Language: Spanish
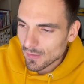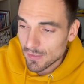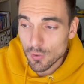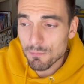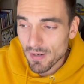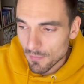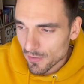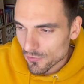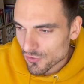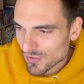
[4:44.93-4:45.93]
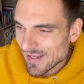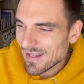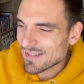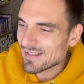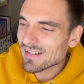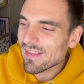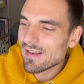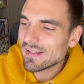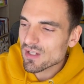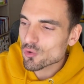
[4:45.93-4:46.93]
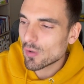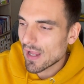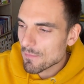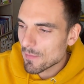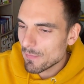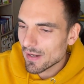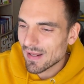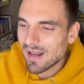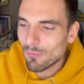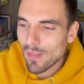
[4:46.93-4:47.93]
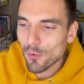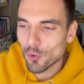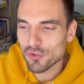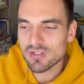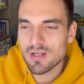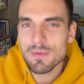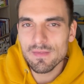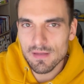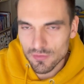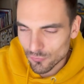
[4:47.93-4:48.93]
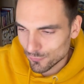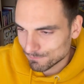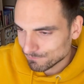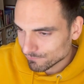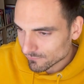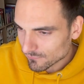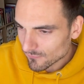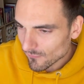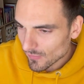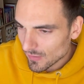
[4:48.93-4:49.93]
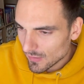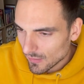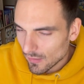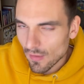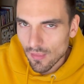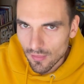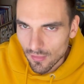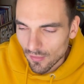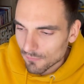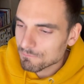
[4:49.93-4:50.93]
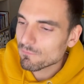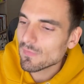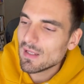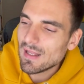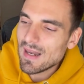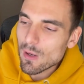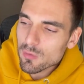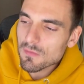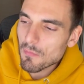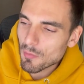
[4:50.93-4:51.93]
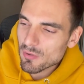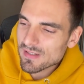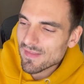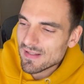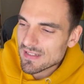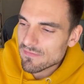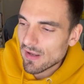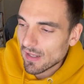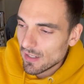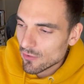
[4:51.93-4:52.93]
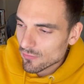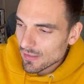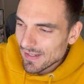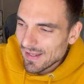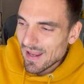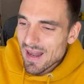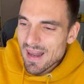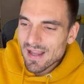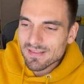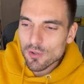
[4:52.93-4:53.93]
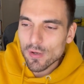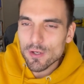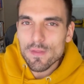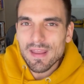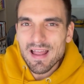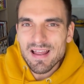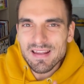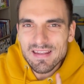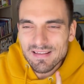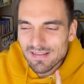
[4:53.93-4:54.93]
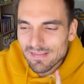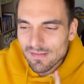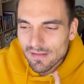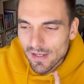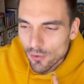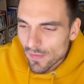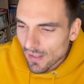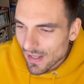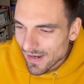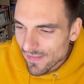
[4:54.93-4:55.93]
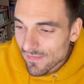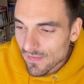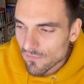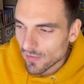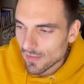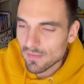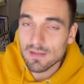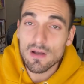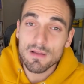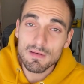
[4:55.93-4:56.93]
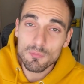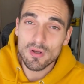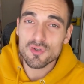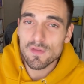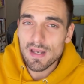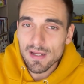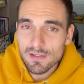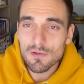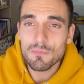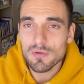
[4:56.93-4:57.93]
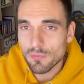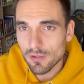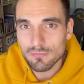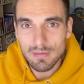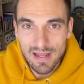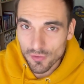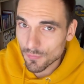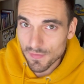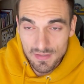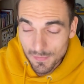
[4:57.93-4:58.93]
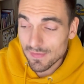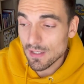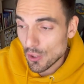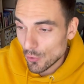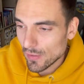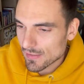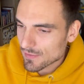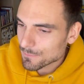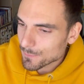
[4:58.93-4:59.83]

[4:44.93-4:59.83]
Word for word: Y no es para menos, se trata del queso camembert elaborado con semen de atún. Oh, la última propuesta del chef Ángel León, el lácteo que no deja que no deja a nadie indiferente. Ahora veremos que eso de lácteo, pues bueno, lácteo precisamente no es.